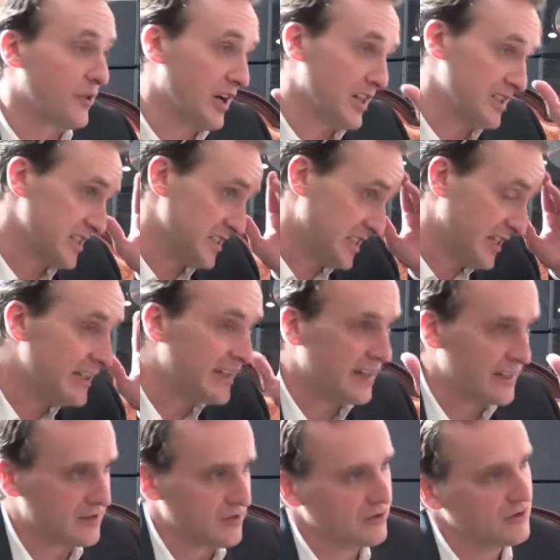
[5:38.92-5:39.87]
por las
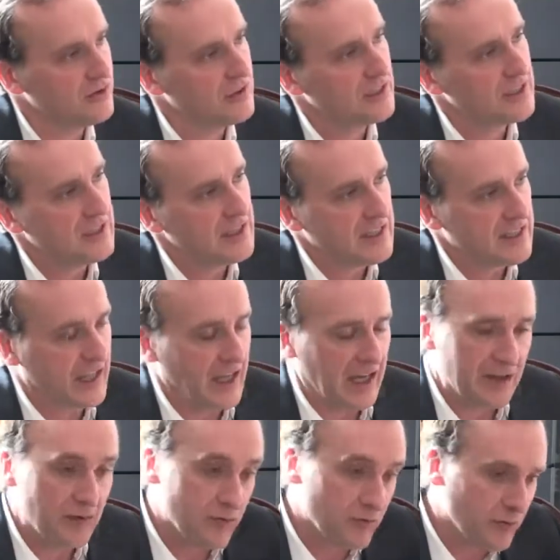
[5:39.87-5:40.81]
esquinas, ¿no?
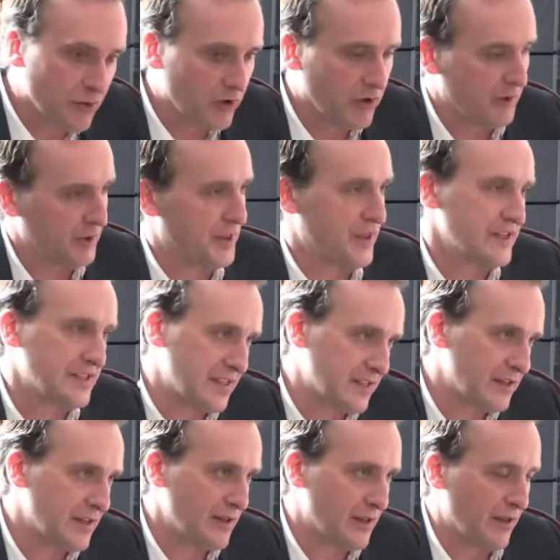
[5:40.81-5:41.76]
Que hay un poco a veces
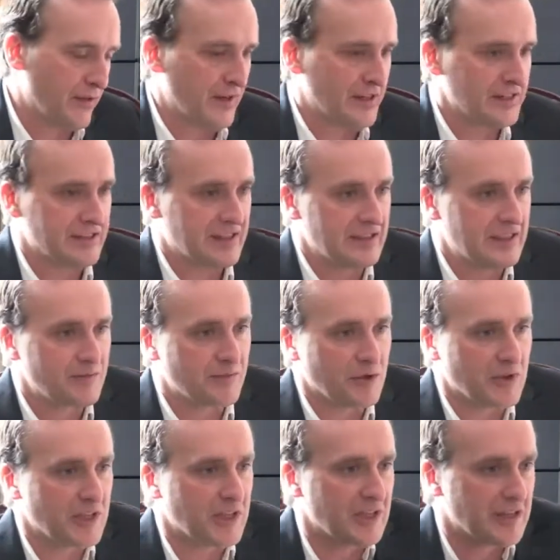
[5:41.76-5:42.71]
tendencia a hacer este
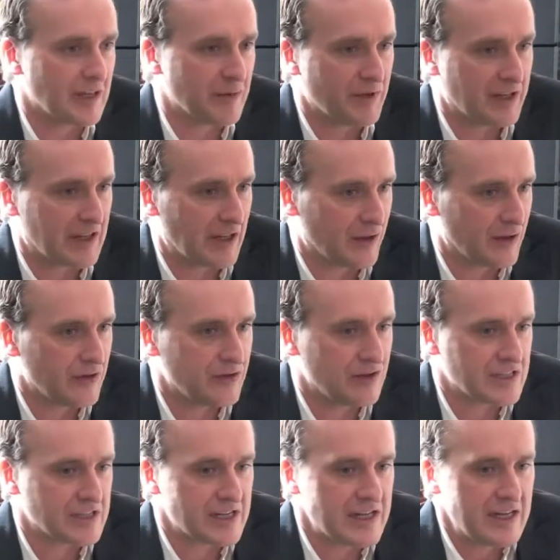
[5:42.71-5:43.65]
tipo de
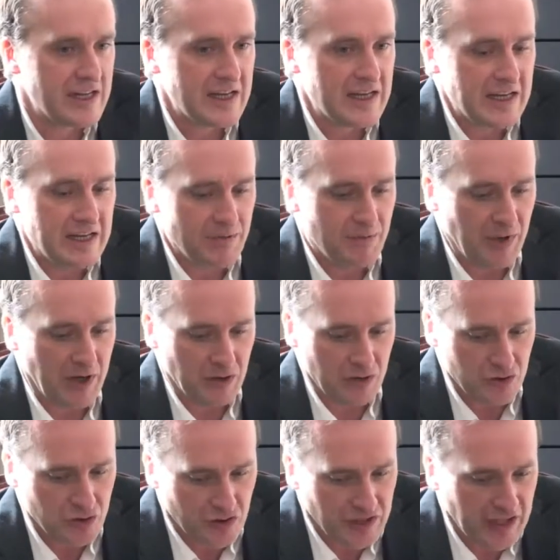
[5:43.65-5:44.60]
interpretaciones.
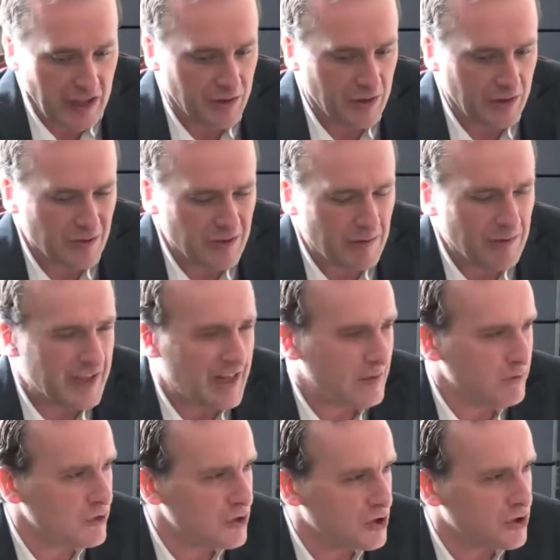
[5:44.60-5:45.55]
Pero yo quería hacerlo de una
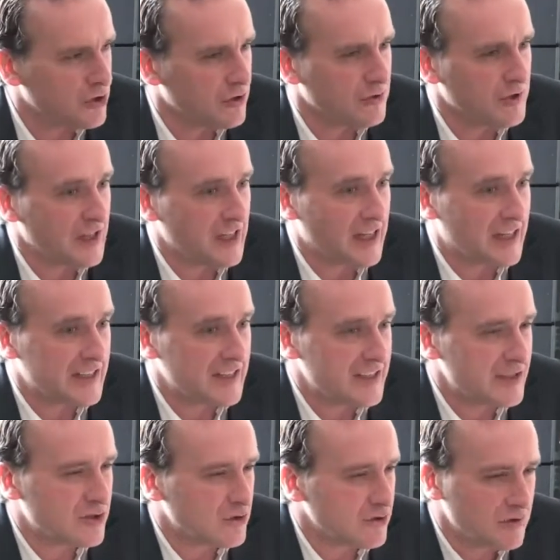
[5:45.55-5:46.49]
manera muy sobria
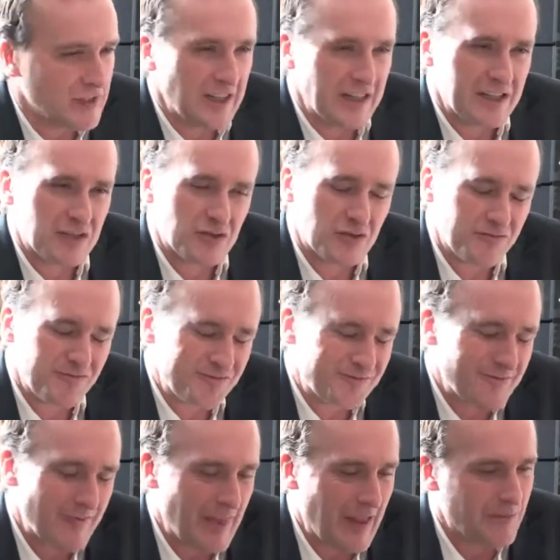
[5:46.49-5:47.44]
y sutil, y eso
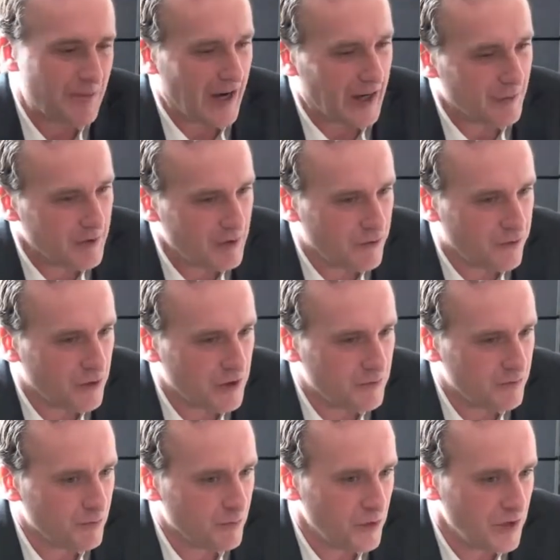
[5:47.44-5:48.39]
para mí
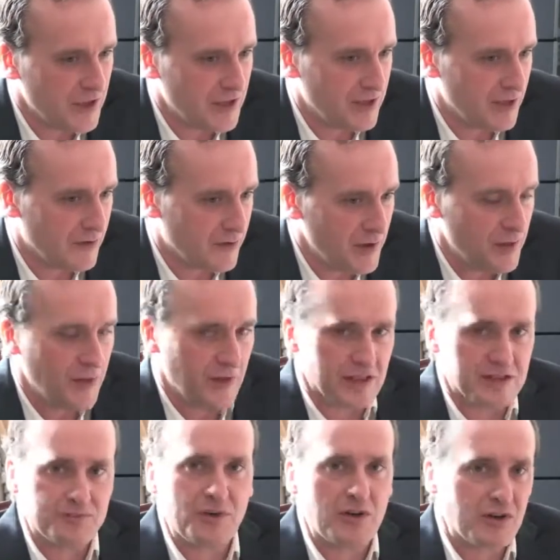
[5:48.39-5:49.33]
fue muy
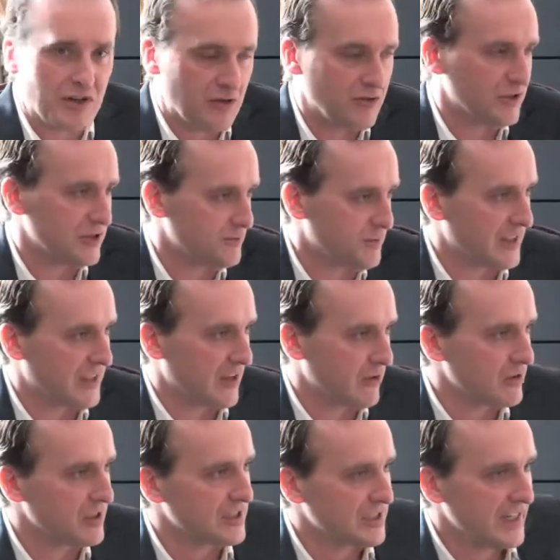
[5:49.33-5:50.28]
difícil. Espero que los
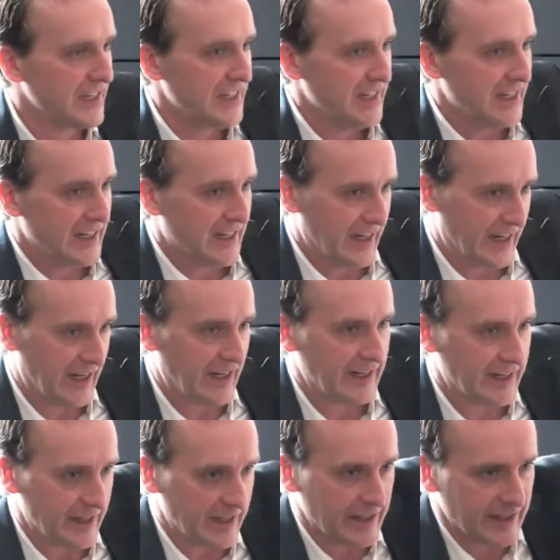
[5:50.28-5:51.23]
espectadores
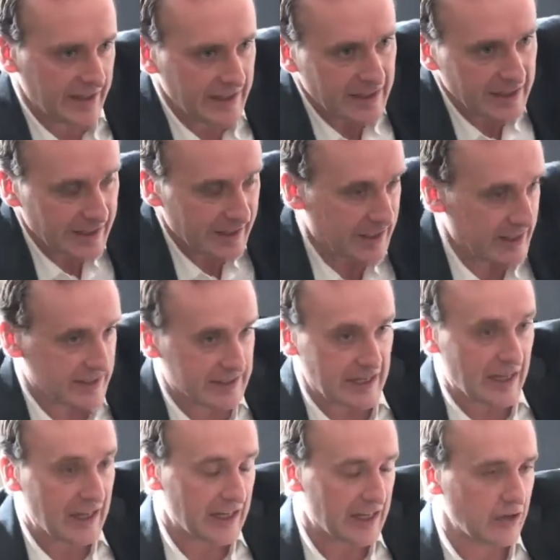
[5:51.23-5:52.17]
crean que, que
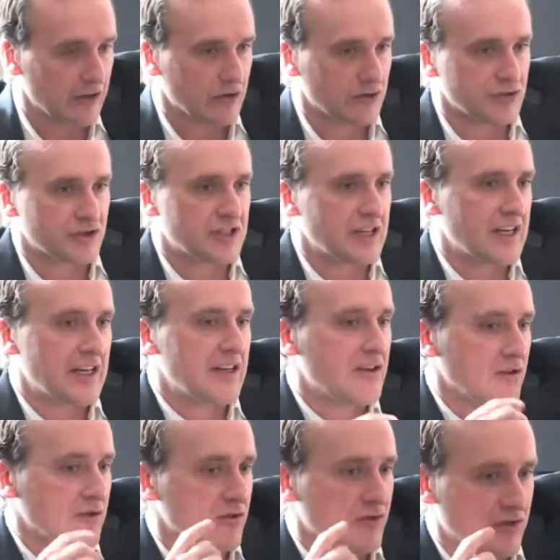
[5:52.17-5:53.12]
está y que lo he
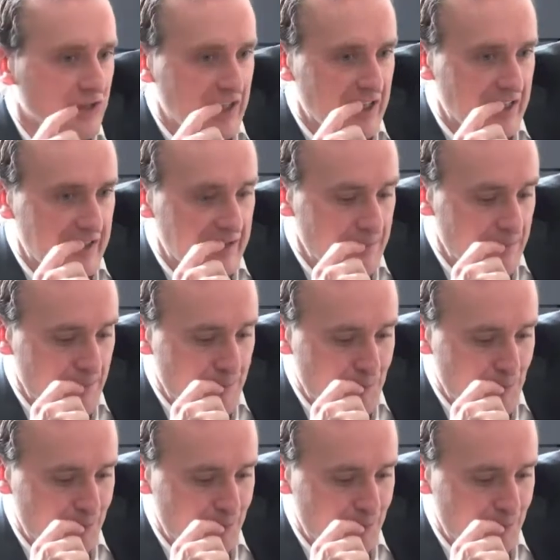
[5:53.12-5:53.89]
conseguido, ¿no? Y,